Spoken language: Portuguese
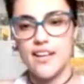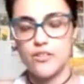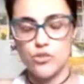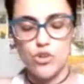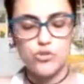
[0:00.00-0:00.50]

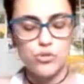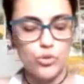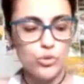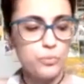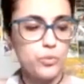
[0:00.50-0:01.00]
é, no
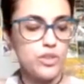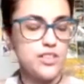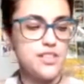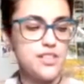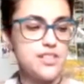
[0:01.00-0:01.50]
nosso grupo.
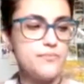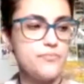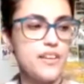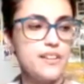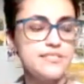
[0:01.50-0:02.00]

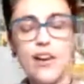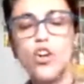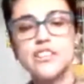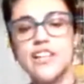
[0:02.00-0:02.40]
Uh, tem